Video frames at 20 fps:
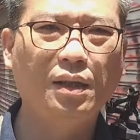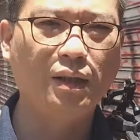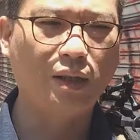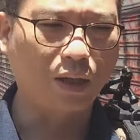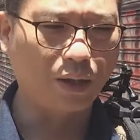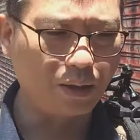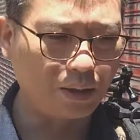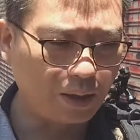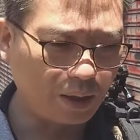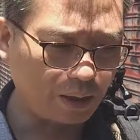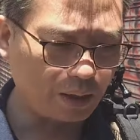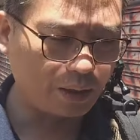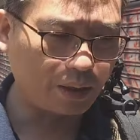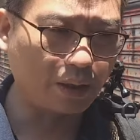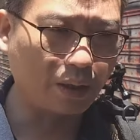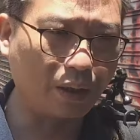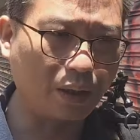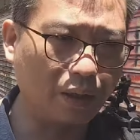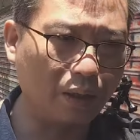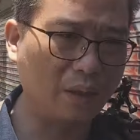是呈现一
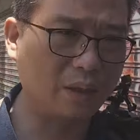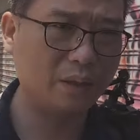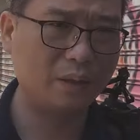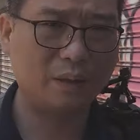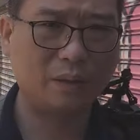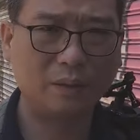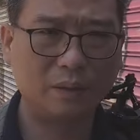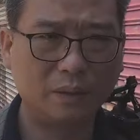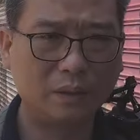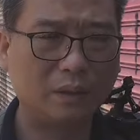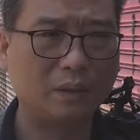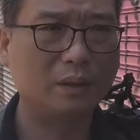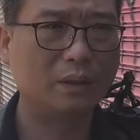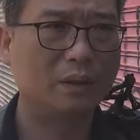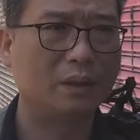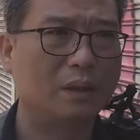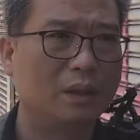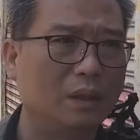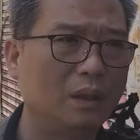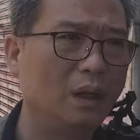个，
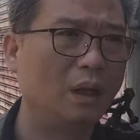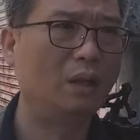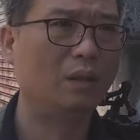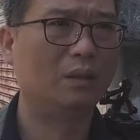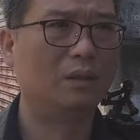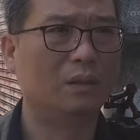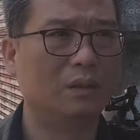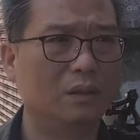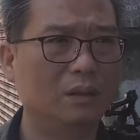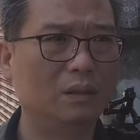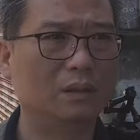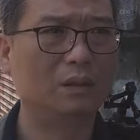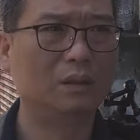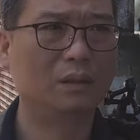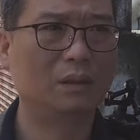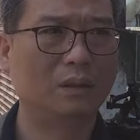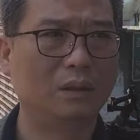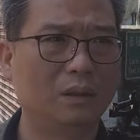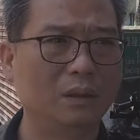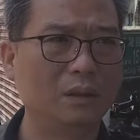呃，